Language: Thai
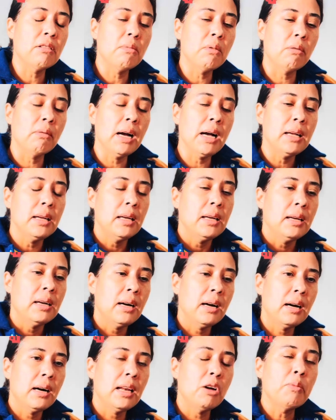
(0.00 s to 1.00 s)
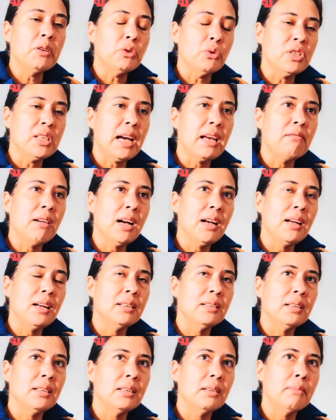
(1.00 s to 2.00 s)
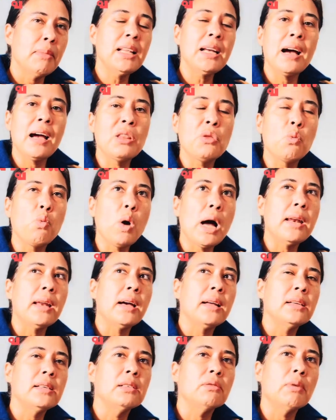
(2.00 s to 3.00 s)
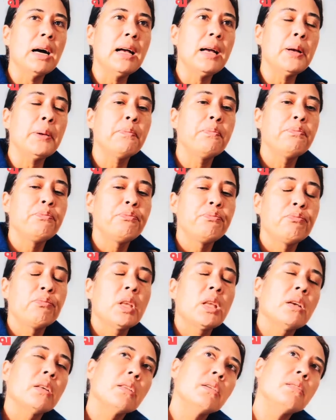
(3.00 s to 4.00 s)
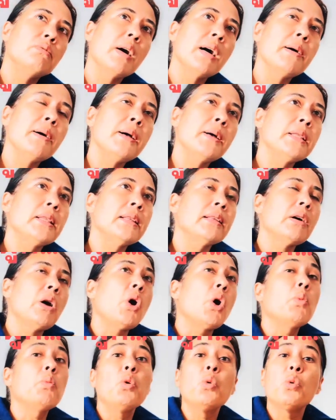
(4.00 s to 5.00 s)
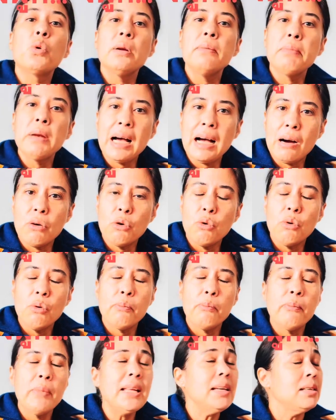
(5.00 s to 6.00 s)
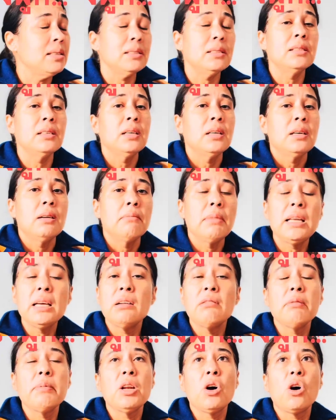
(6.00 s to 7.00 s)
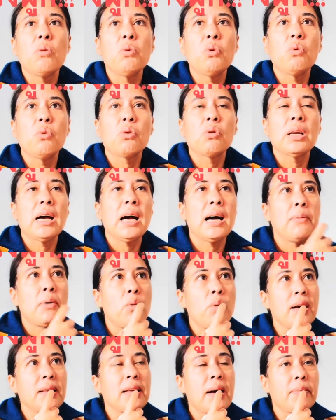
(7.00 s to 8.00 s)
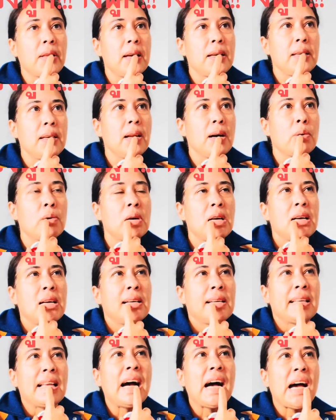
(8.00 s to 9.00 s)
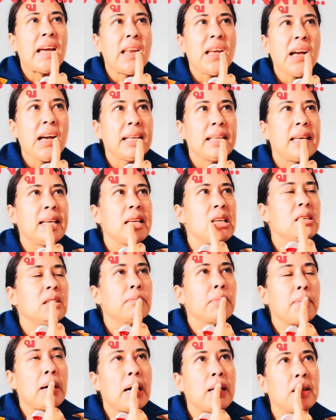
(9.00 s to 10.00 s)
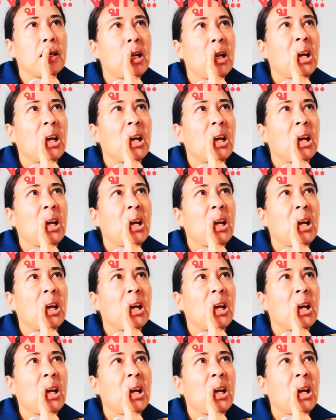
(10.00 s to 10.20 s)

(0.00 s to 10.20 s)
ก็บอกว่าเราไปสนใจว่าไม่ถ่ายทุกวันเนี่ยถือว่าถือว่าท้องผูกหรือเปล่า ไม่ถือไม่ถือว่าเป็นท้องผูกนะคะ เพราะว่าตับใดที่เราถ่ายเนี่ยอาทิตย์หนึ่งประมาณ